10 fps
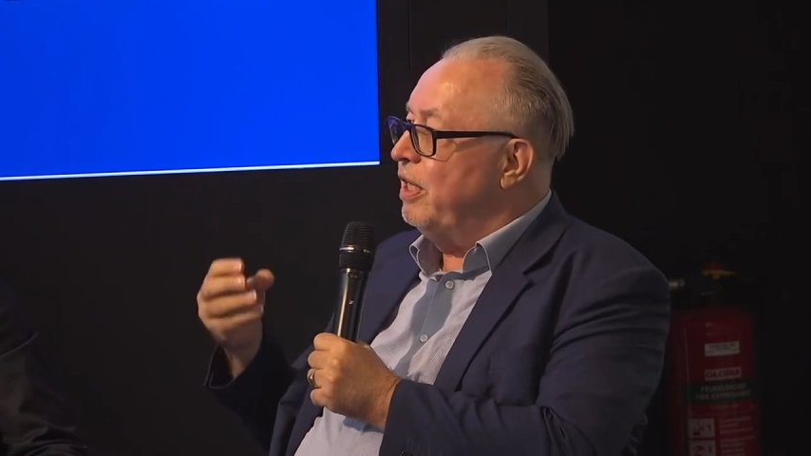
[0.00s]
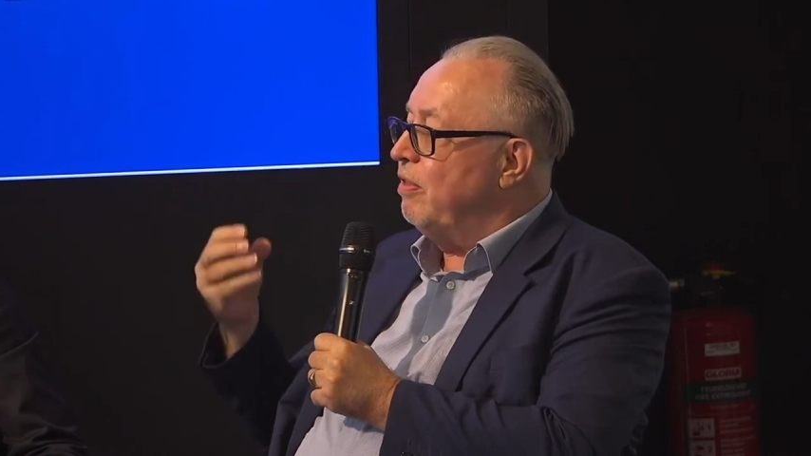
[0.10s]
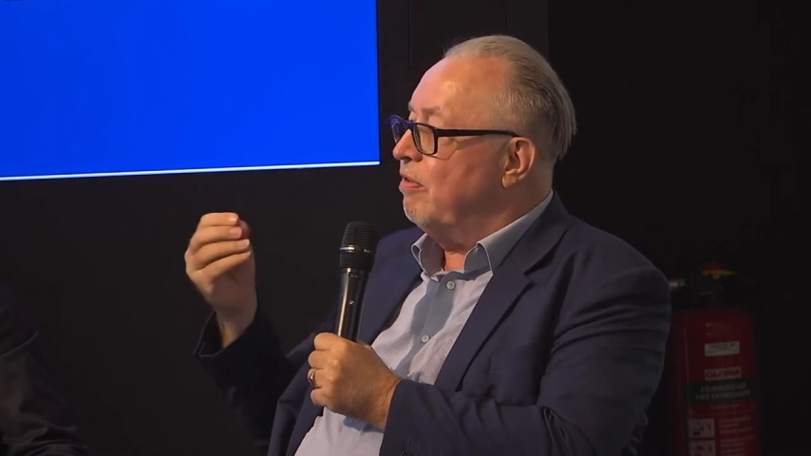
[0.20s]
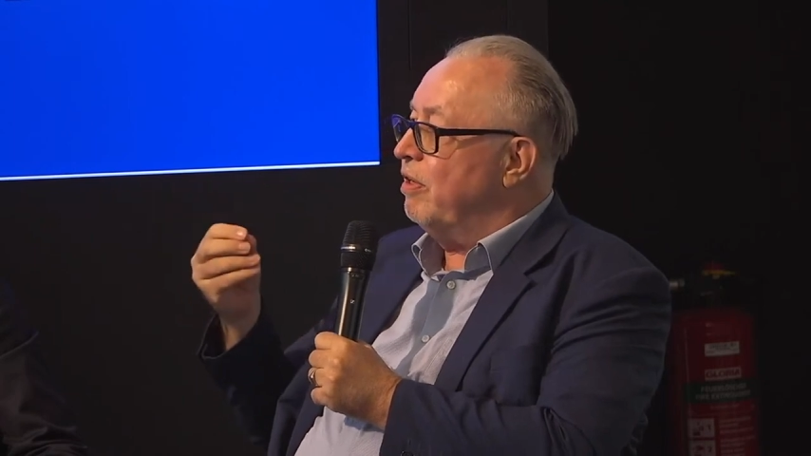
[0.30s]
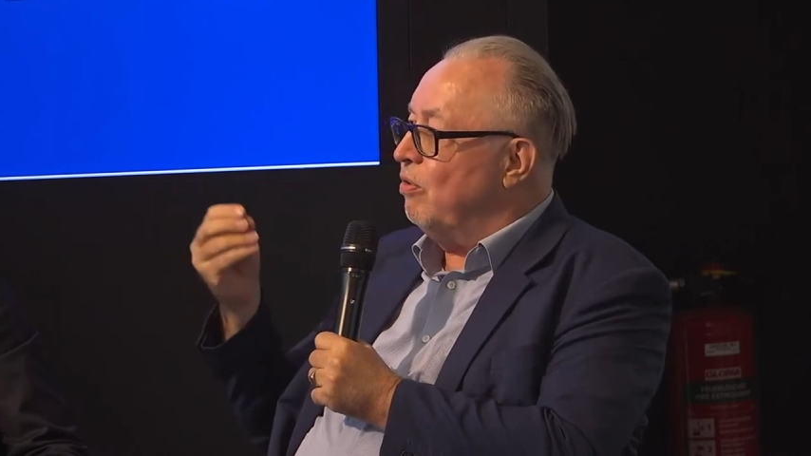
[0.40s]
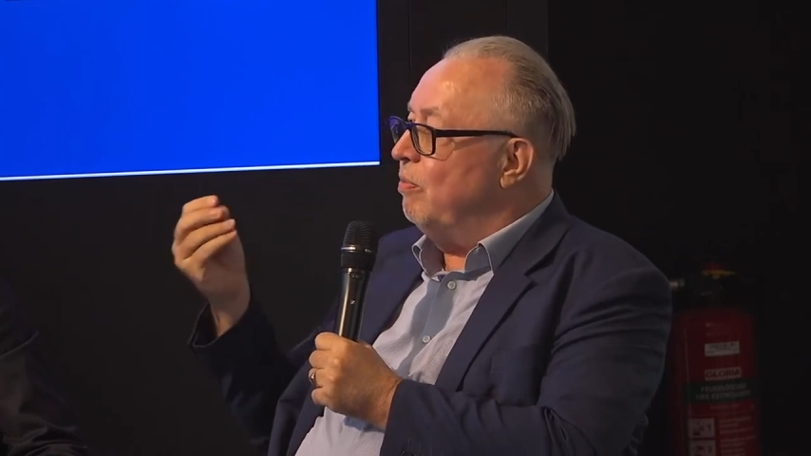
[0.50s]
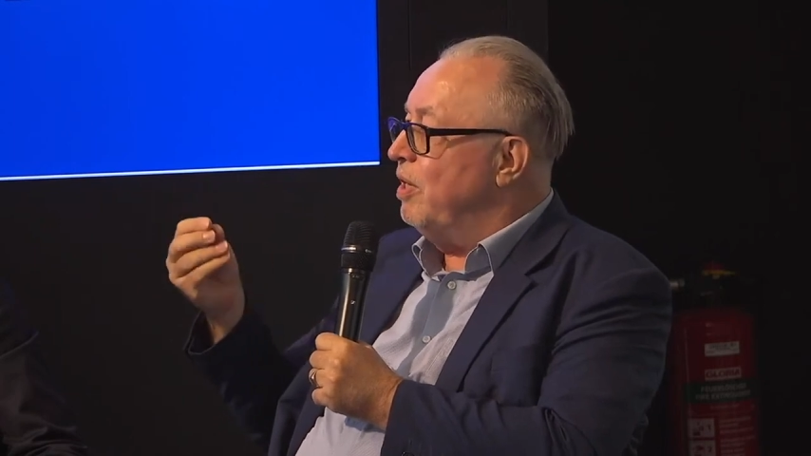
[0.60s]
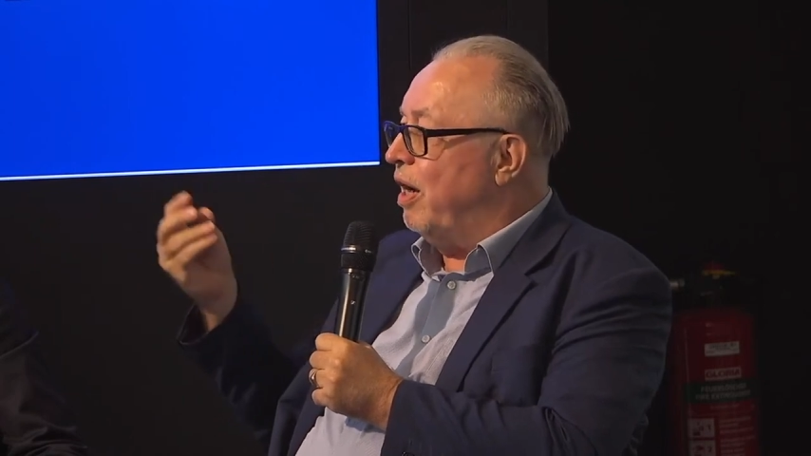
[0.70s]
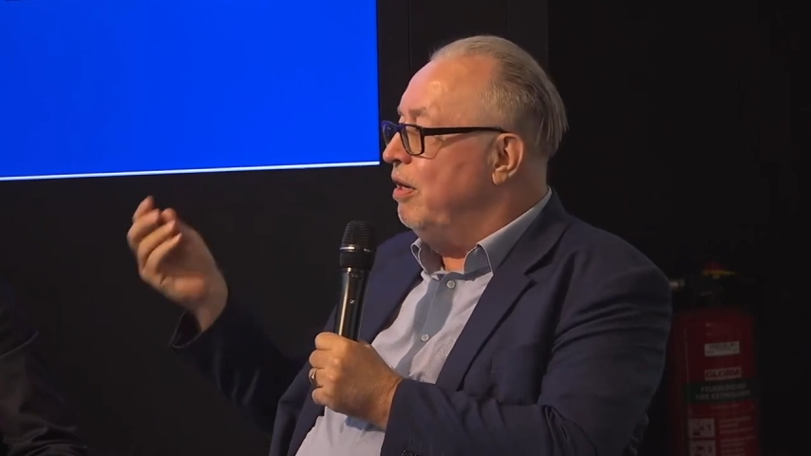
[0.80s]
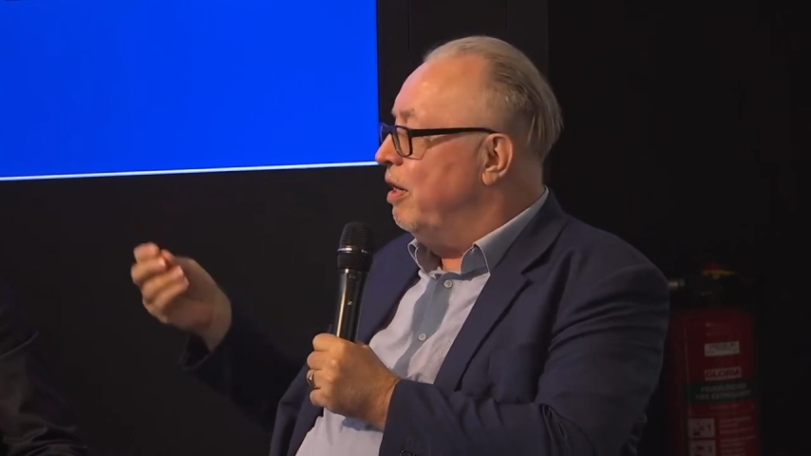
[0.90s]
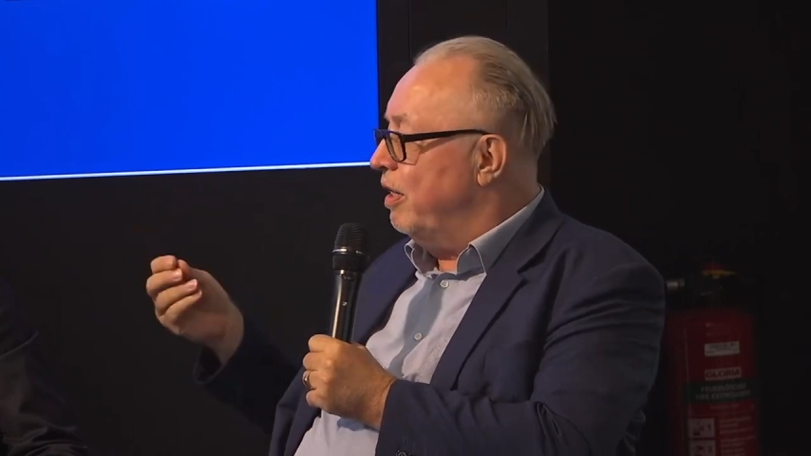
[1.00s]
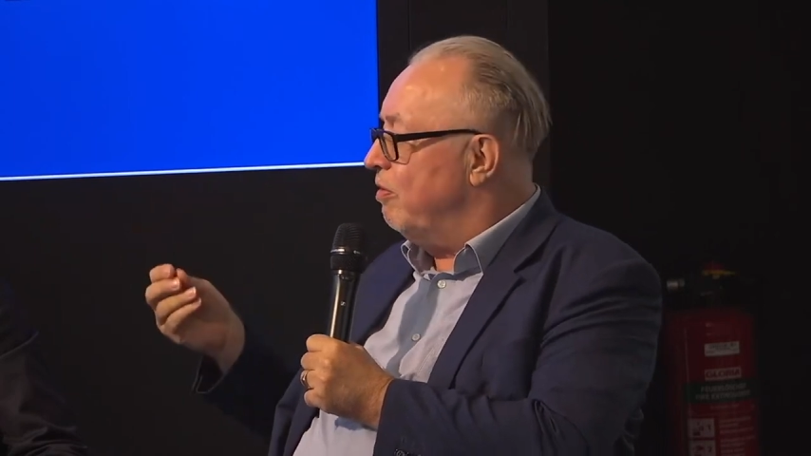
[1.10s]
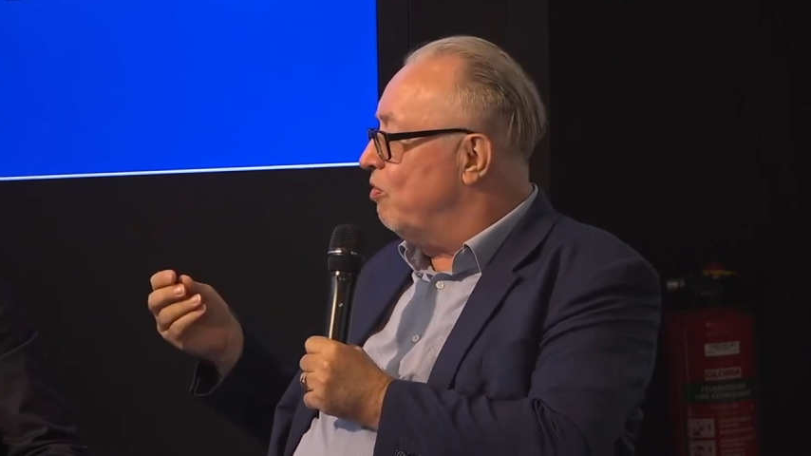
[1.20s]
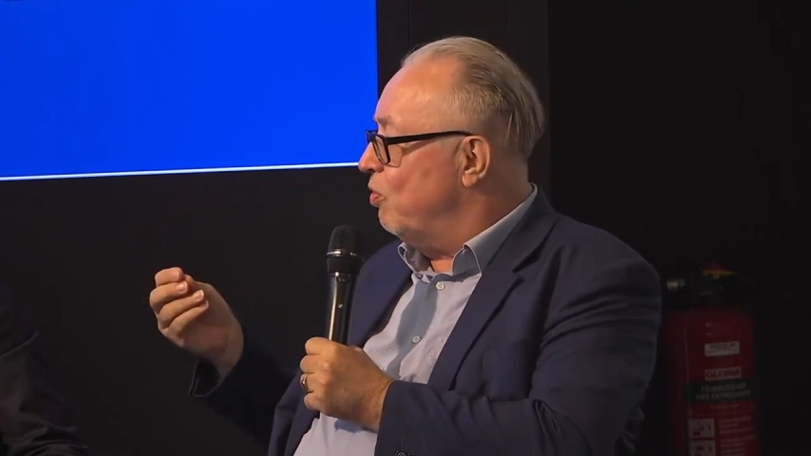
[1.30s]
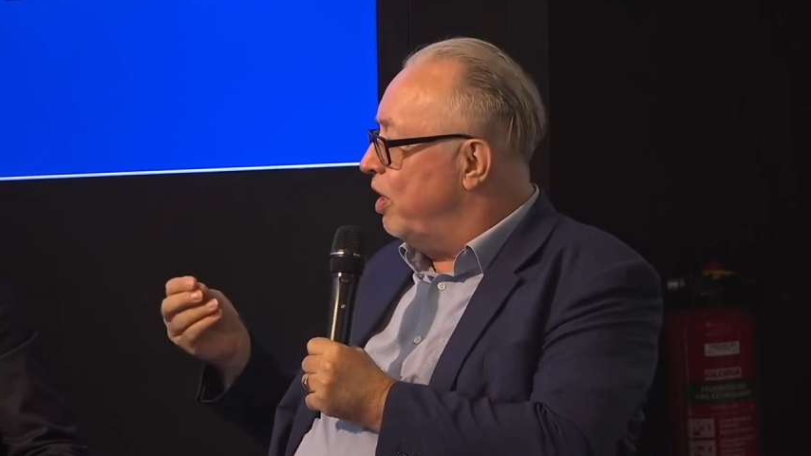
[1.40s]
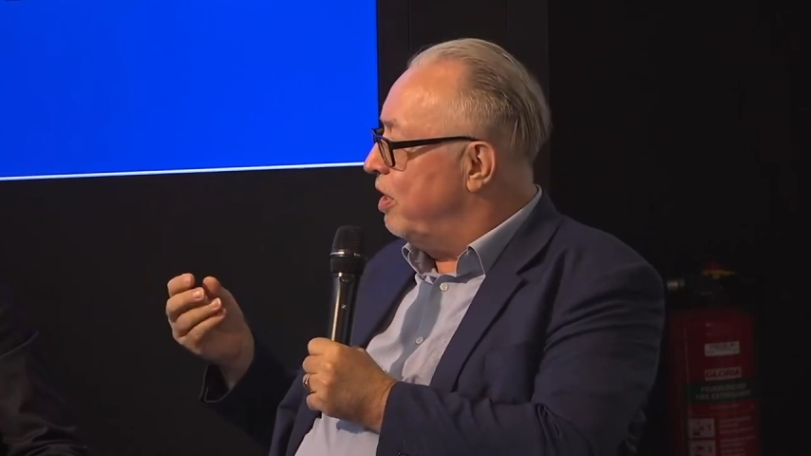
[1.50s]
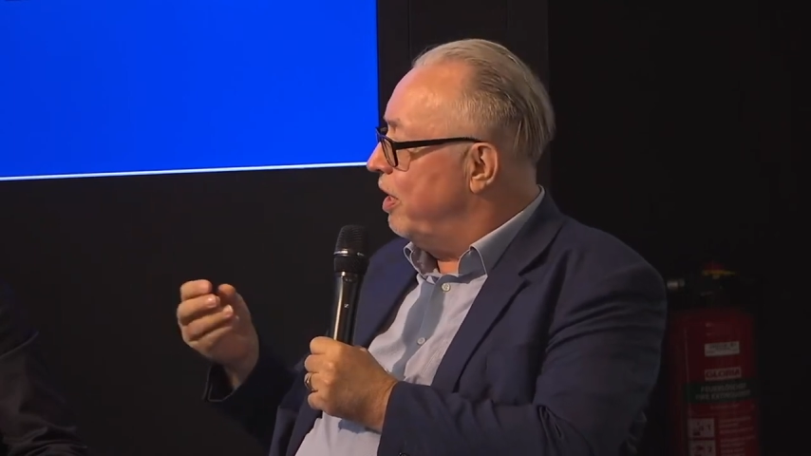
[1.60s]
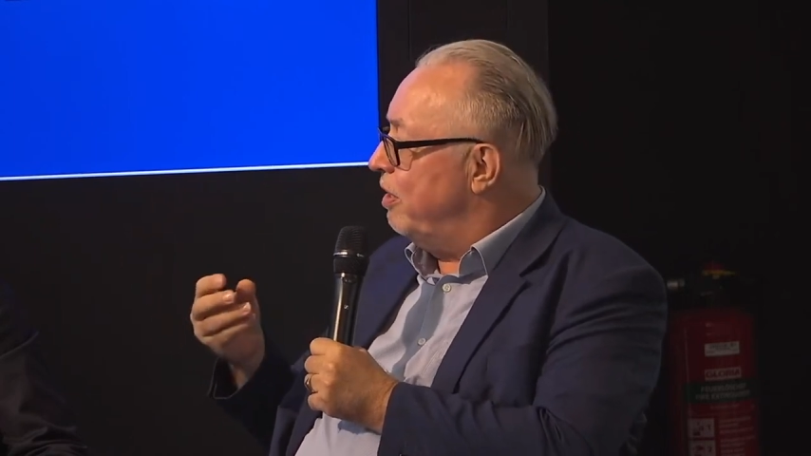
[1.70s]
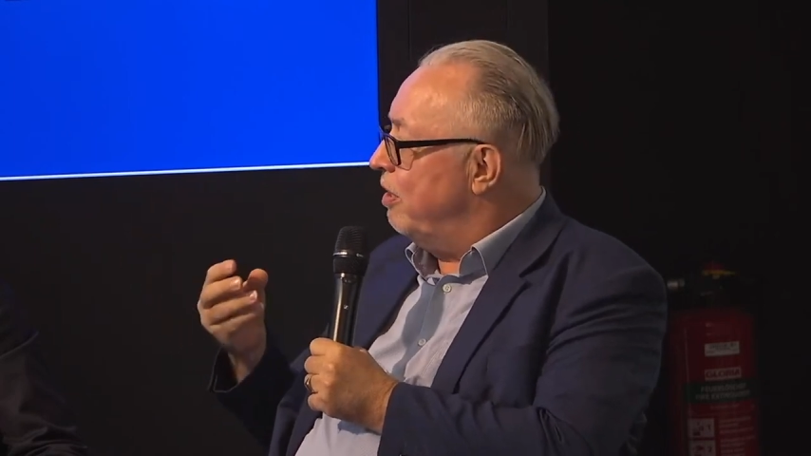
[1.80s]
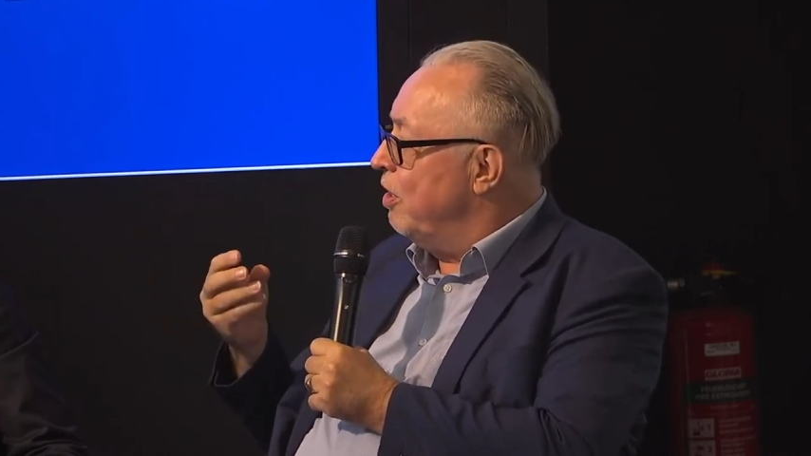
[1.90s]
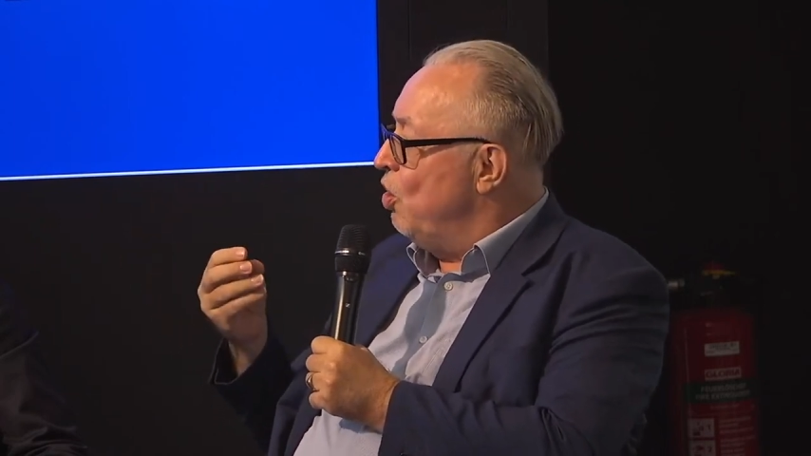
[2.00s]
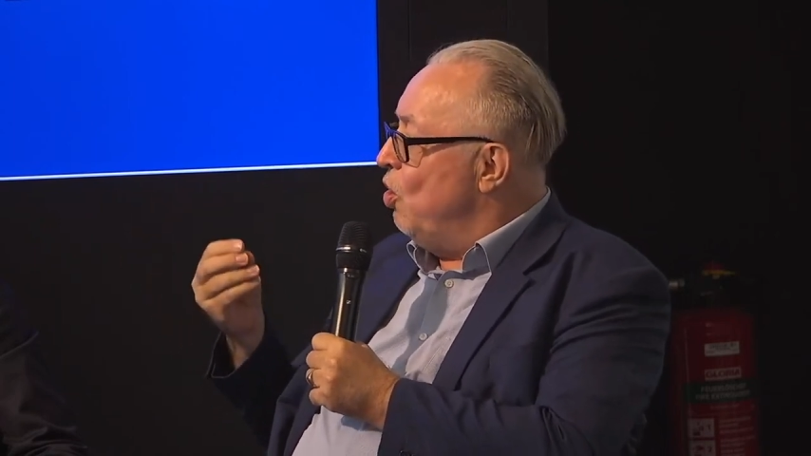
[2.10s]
Geht es darum, Krankheiten zu erkennen?